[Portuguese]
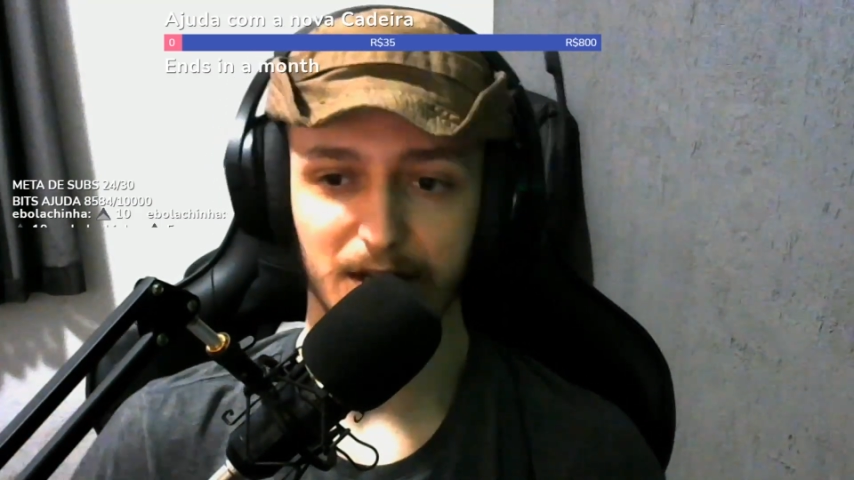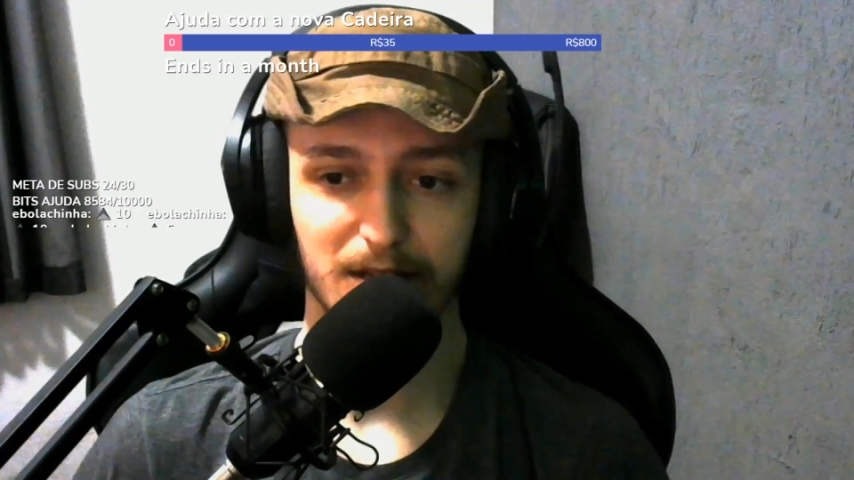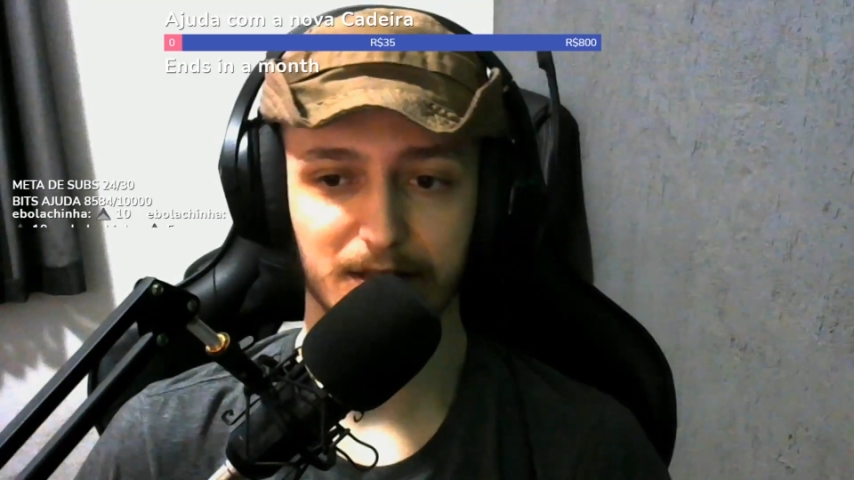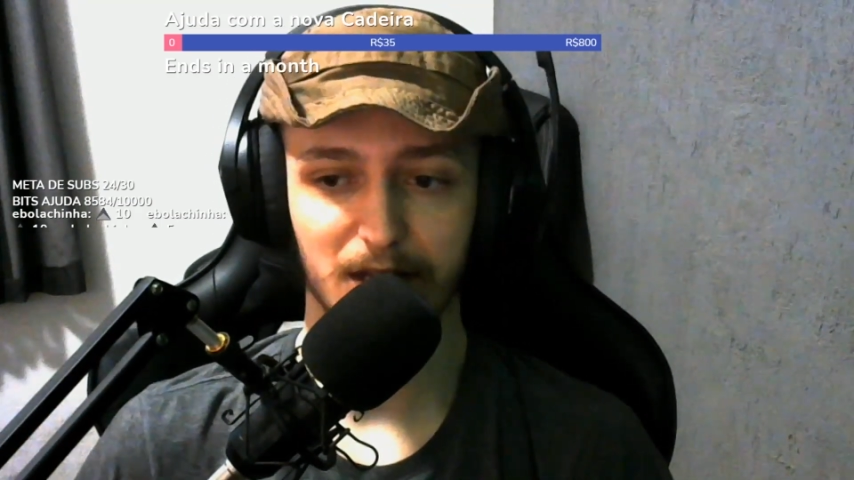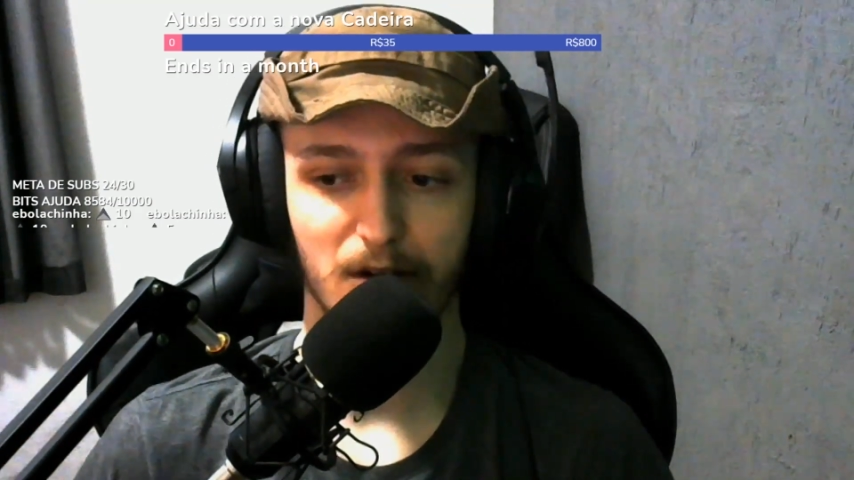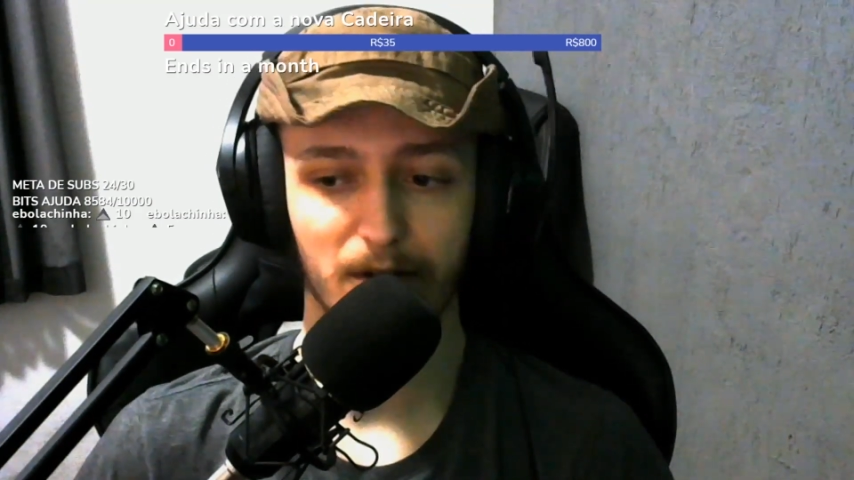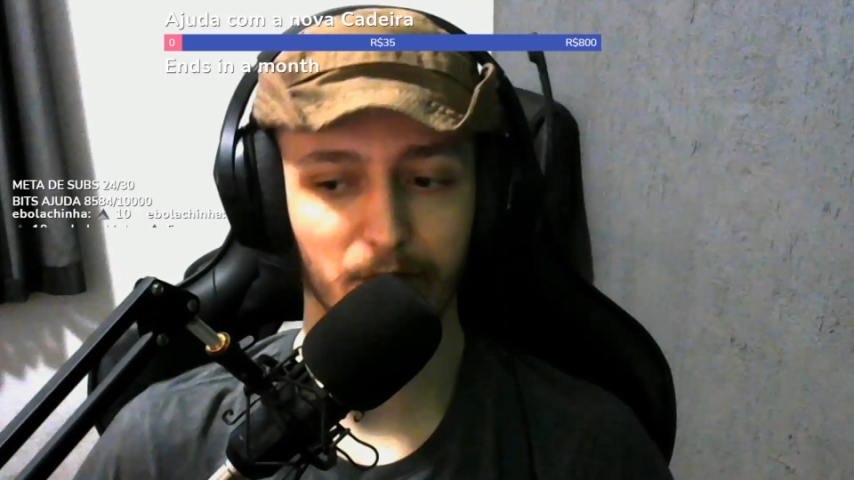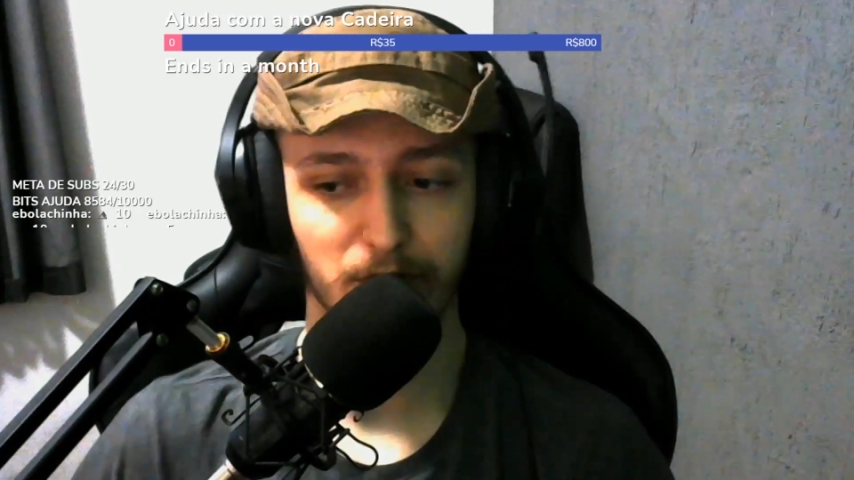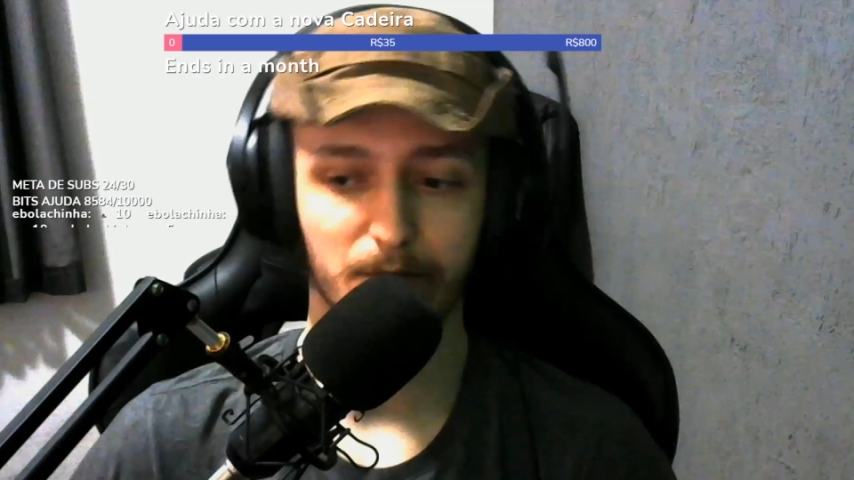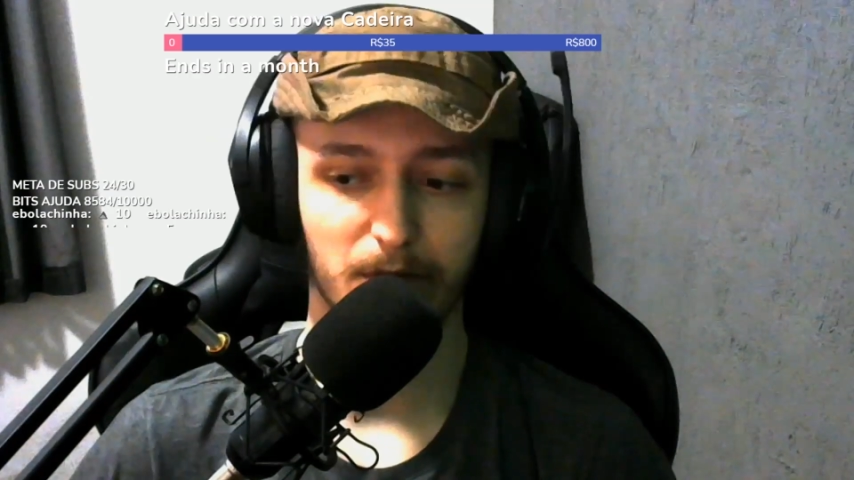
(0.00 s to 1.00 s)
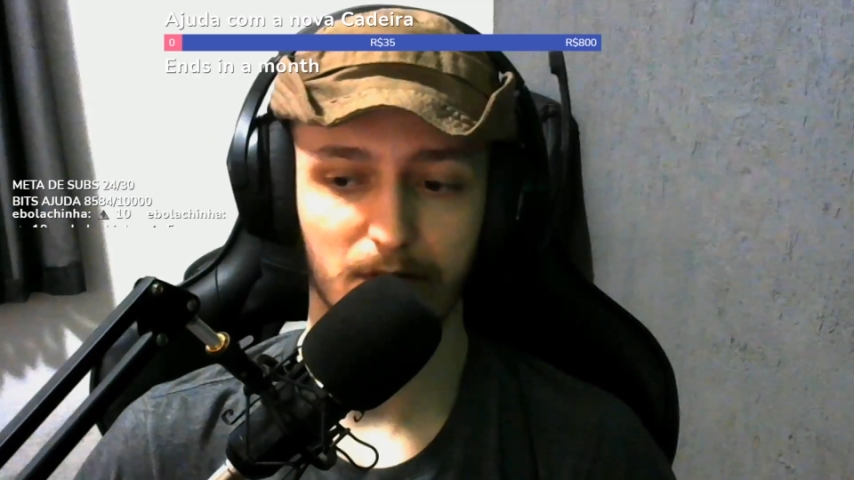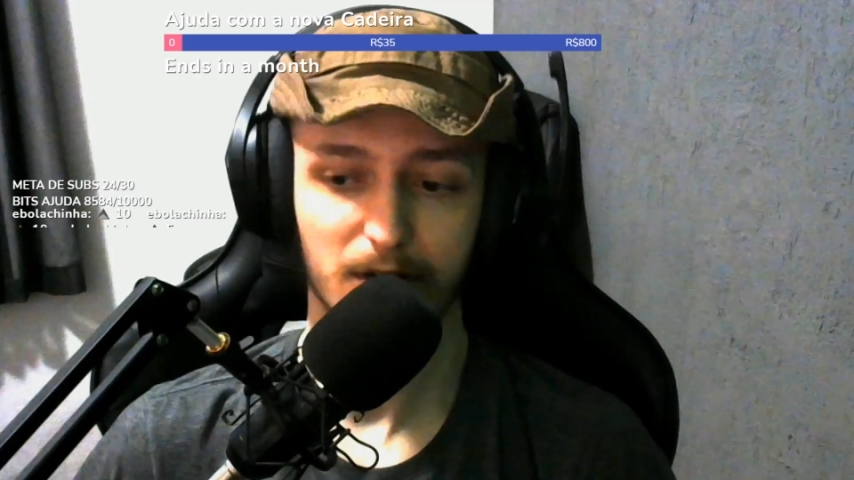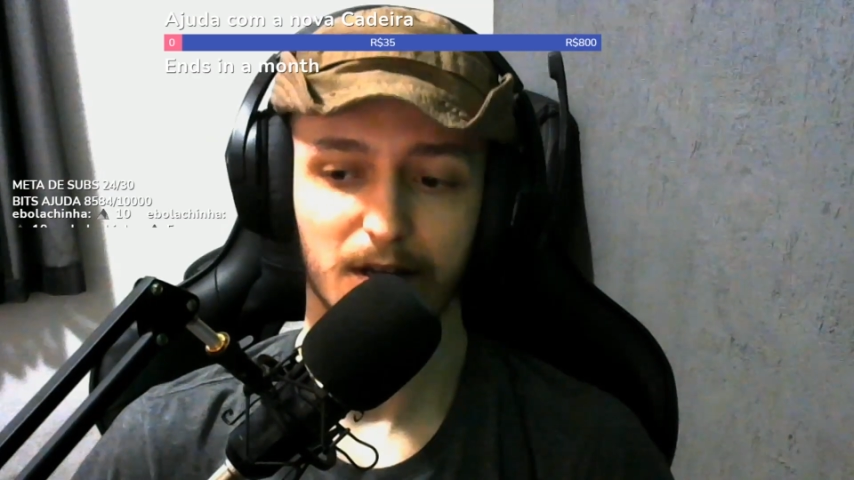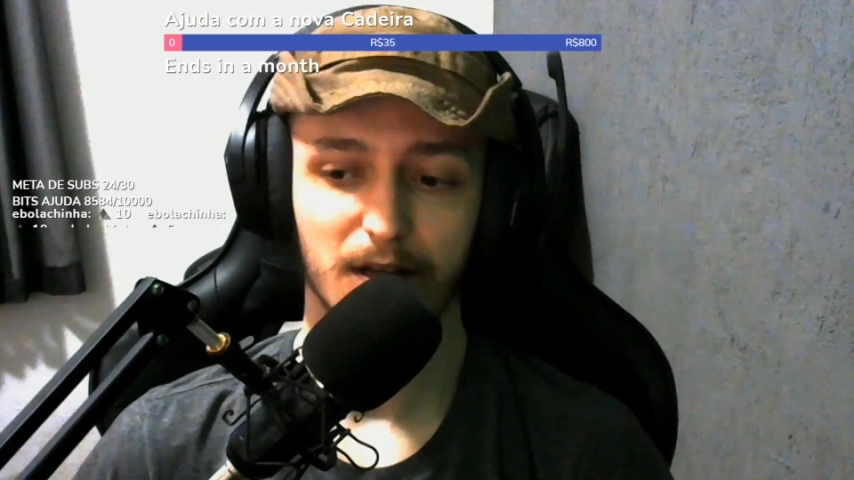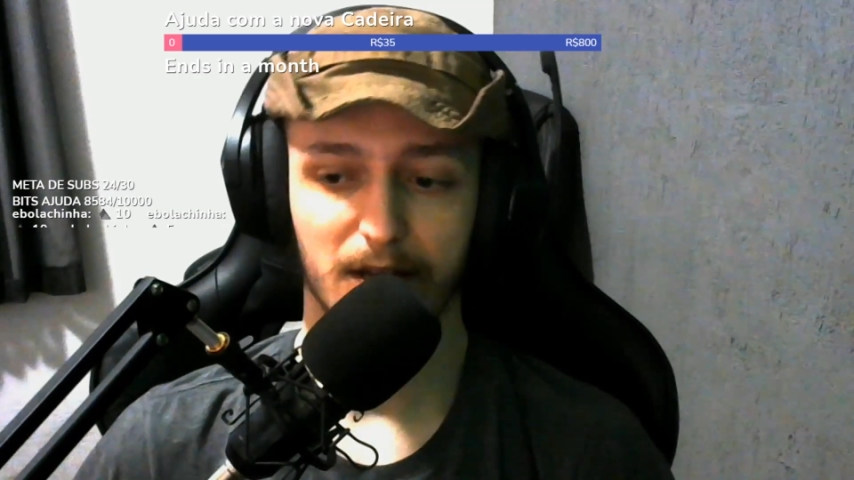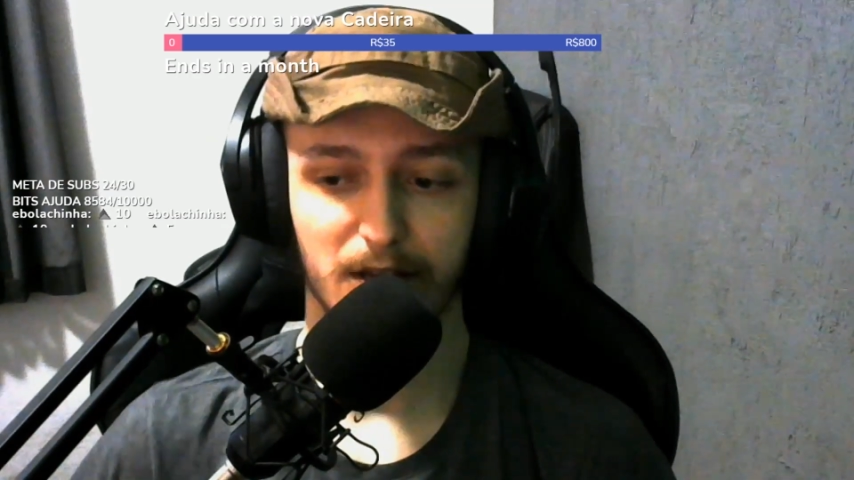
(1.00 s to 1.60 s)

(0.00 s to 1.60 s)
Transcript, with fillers: inicial é muito boa.